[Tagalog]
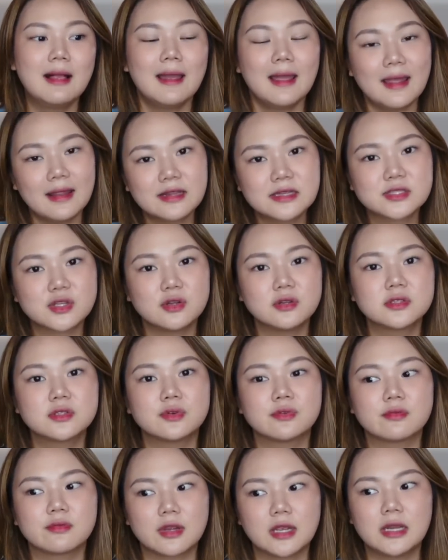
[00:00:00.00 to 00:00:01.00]
And it's
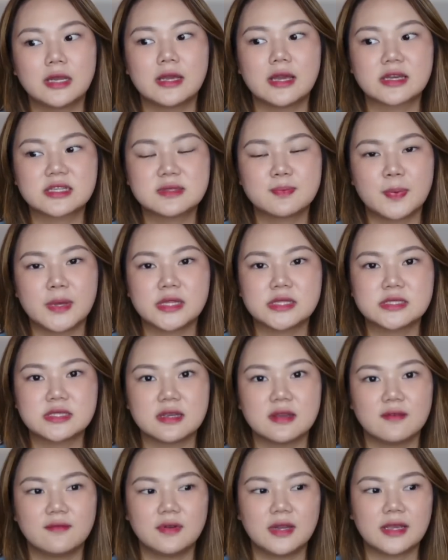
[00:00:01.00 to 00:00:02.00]
also really
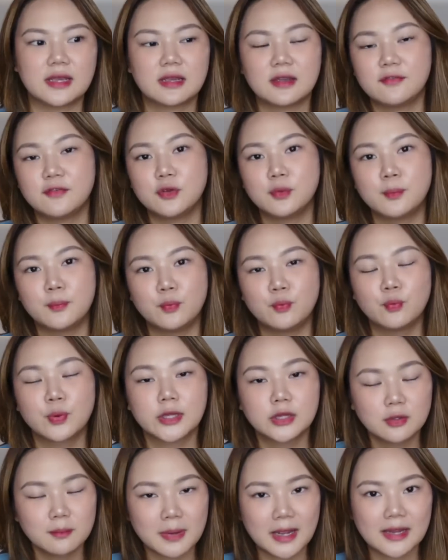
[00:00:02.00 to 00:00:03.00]
expensive. Like, if you were
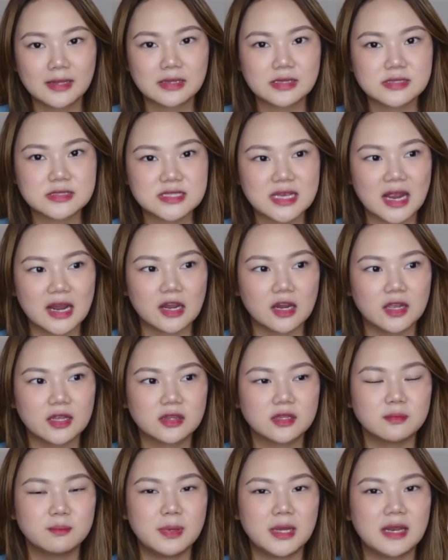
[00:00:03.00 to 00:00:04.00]
to buy it in Zara, it
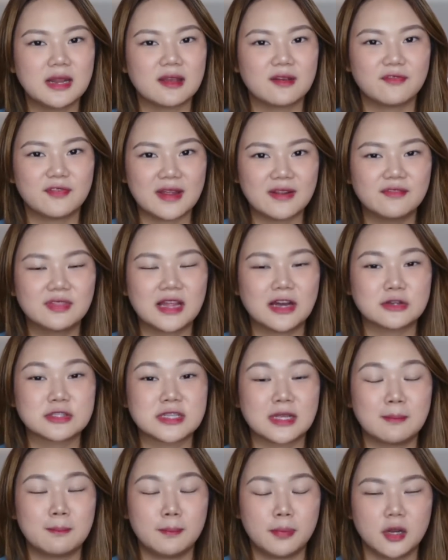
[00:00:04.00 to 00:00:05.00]
would be like
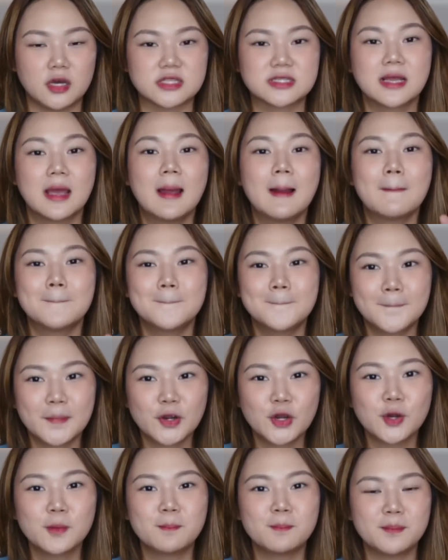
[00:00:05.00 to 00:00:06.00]
5,000 plus
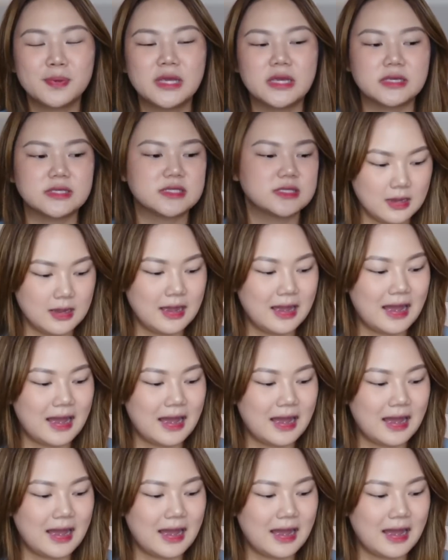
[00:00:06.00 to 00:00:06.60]
per piece.